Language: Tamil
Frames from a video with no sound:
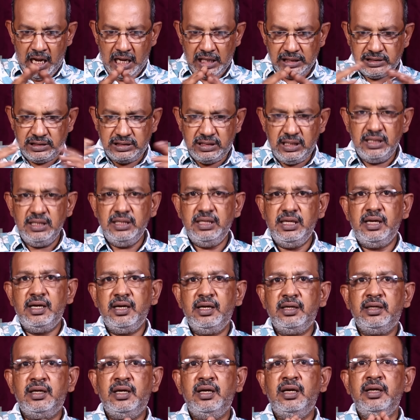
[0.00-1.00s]
அசிஸ்டன்ட்
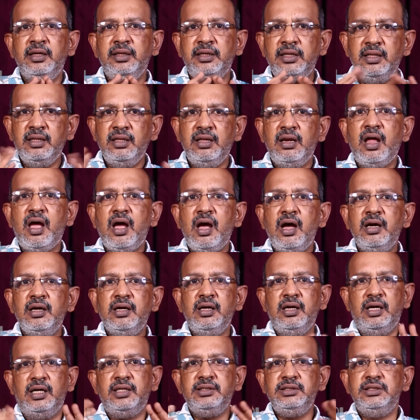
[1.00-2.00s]
டைரக்டருக்கு
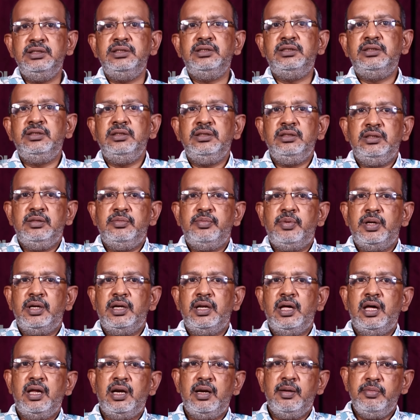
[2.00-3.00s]
எதிராக அஜித்
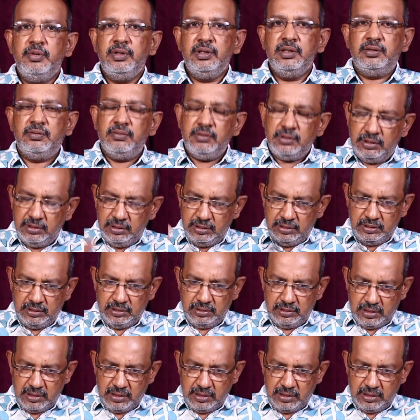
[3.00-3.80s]
பண்ணார் அப்படின்ட்டு வந்து